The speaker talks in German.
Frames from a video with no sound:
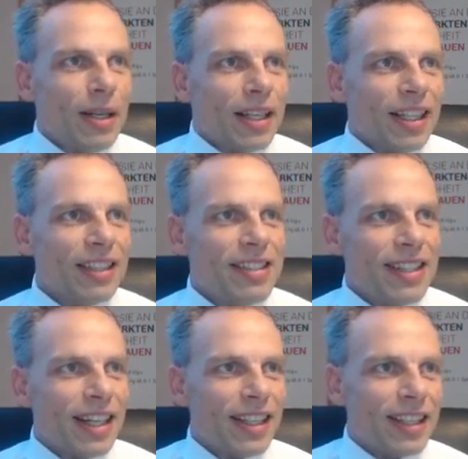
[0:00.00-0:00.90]

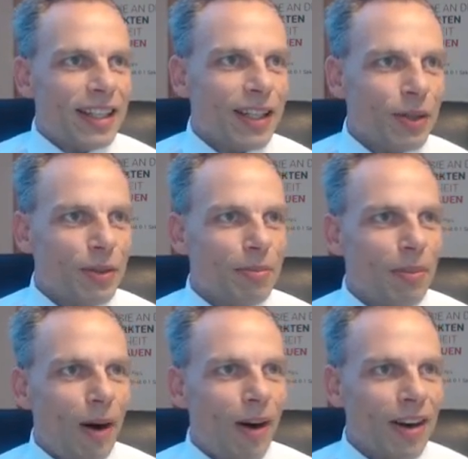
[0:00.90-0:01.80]
Christian, guten
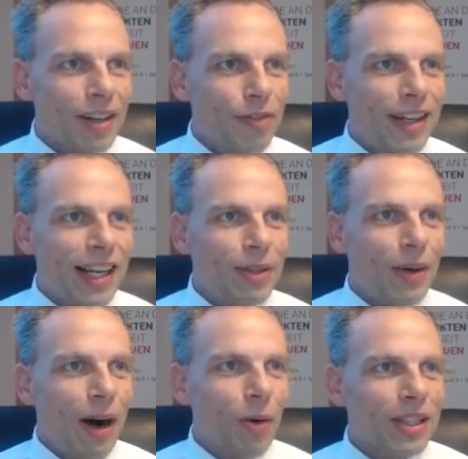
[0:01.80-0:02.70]
Morgen. Fernando
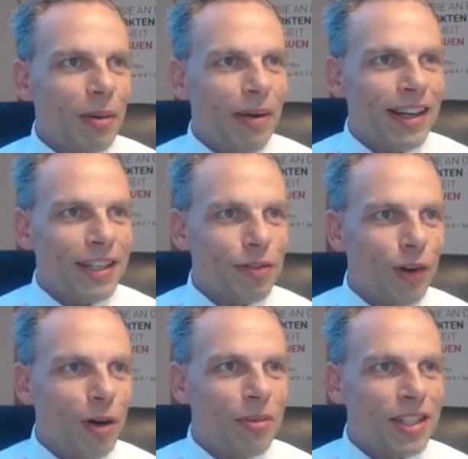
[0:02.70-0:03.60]
auch dabei. Ich
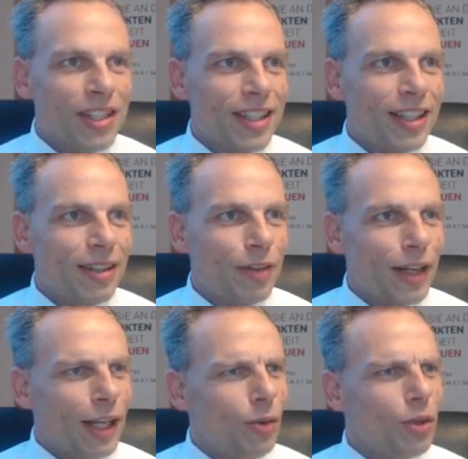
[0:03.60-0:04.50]
freue mich. Äh,
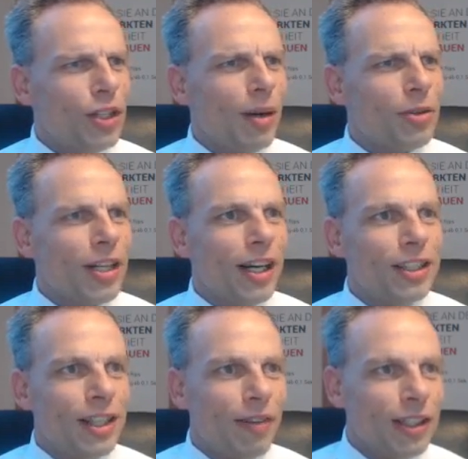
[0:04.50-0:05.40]
Fernando, dich habe ich gar nicht
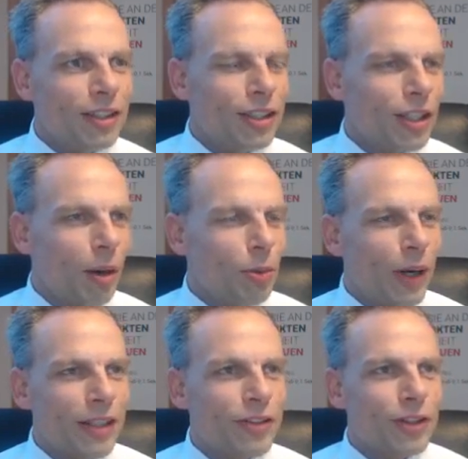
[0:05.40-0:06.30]
erwartet. Ich glaube, du
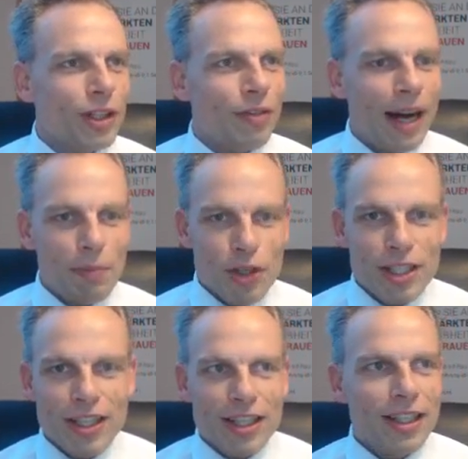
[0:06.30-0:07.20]
hattest dich doch
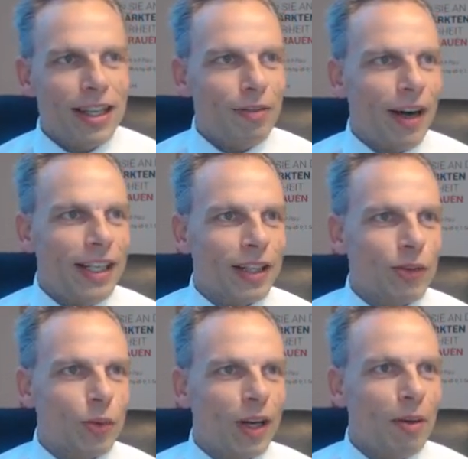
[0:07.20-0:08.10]
verabschiedet in den
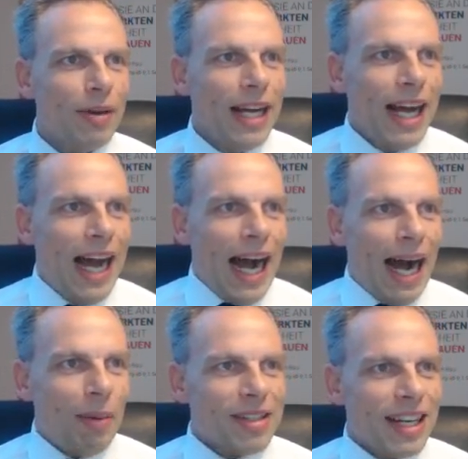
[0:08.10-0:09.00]
Weihnachtsurlaub.
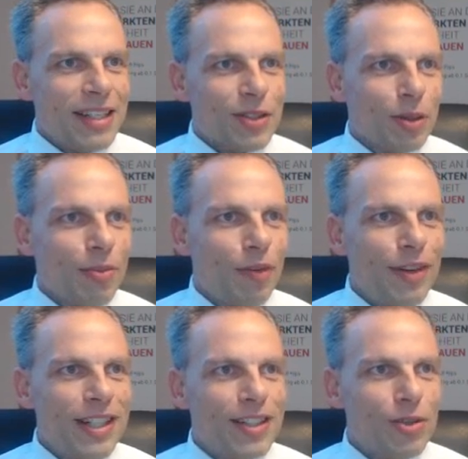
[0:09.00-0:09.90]
Aber sei es drum,
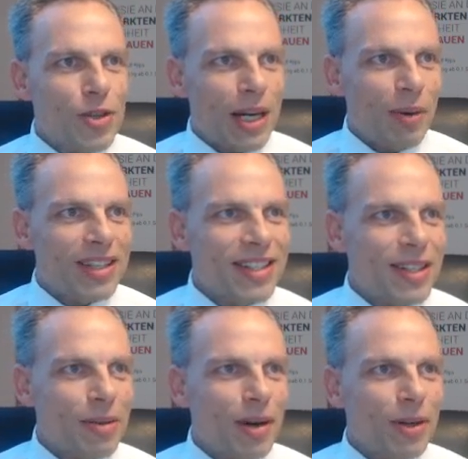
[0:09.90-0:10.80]
viele Zuschauer sind
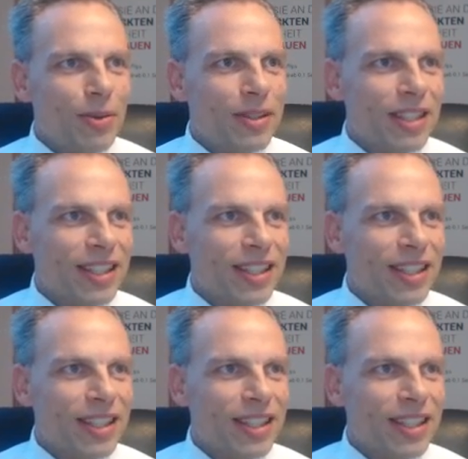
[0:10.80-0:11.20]
immer gut.